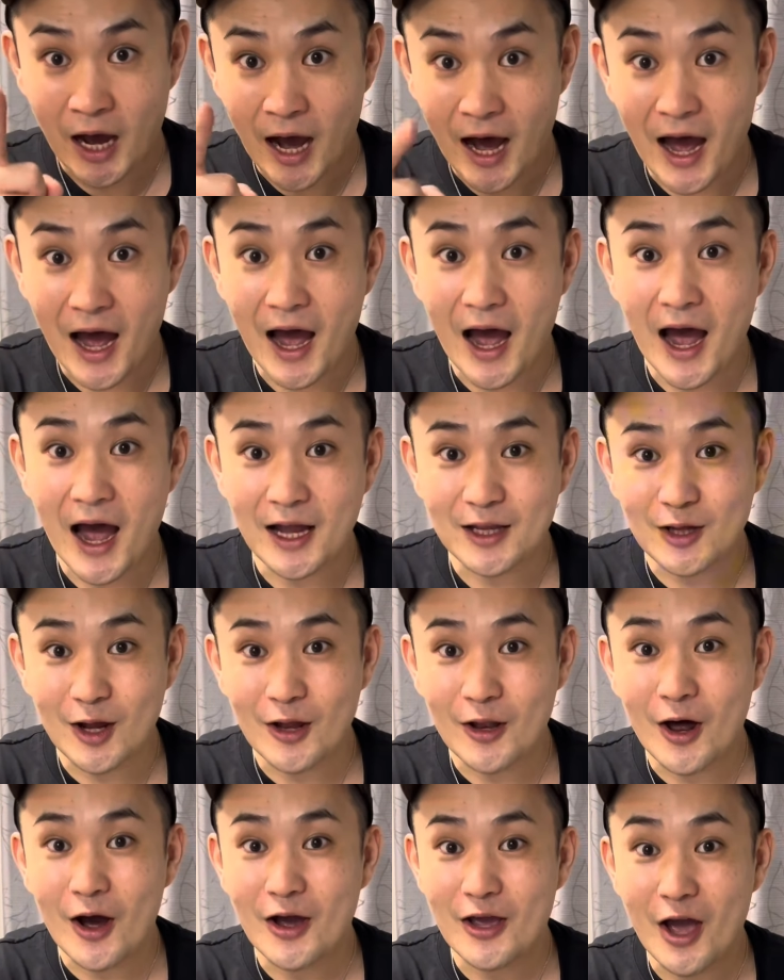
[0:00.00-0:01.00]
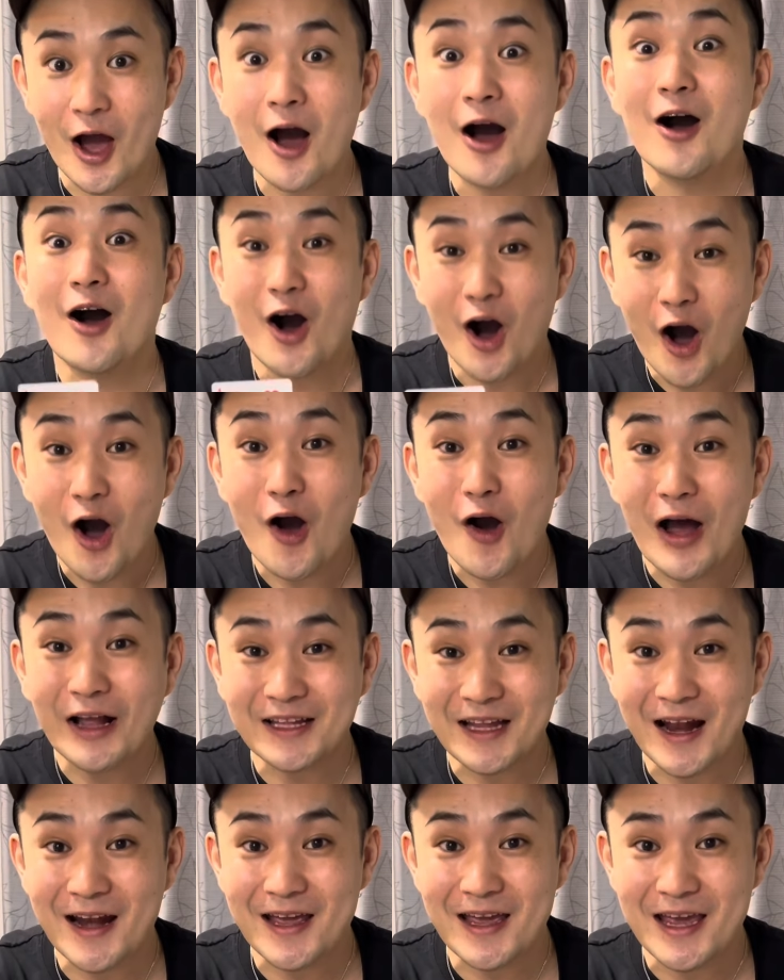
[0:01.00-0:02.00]
ハートの4大
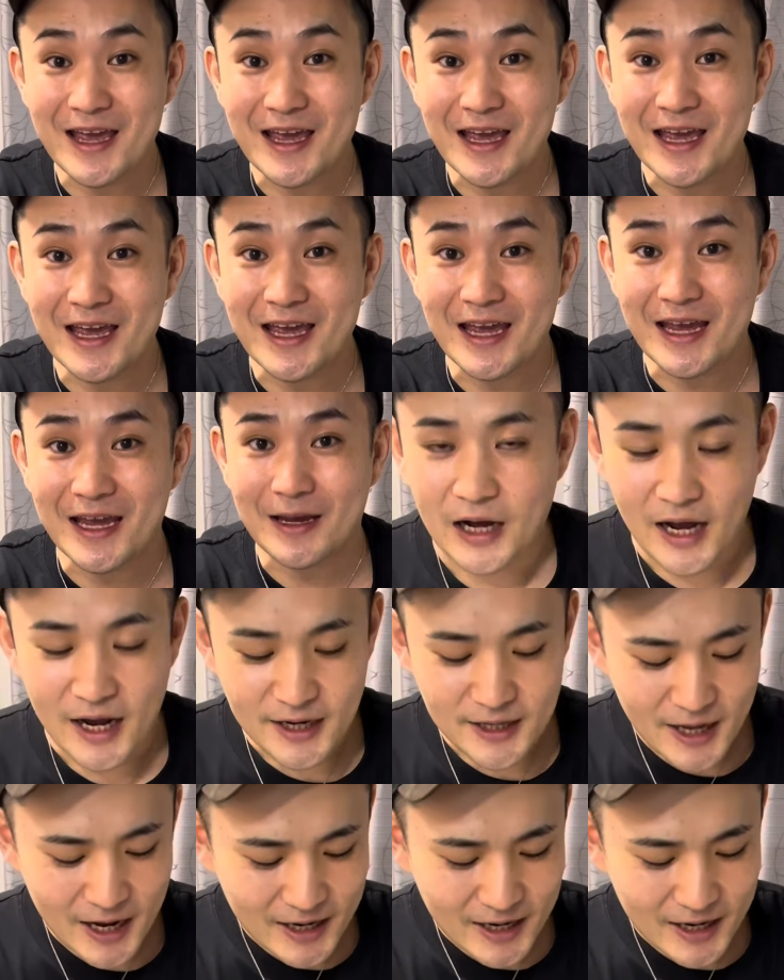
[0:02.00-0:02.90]
当たりはい、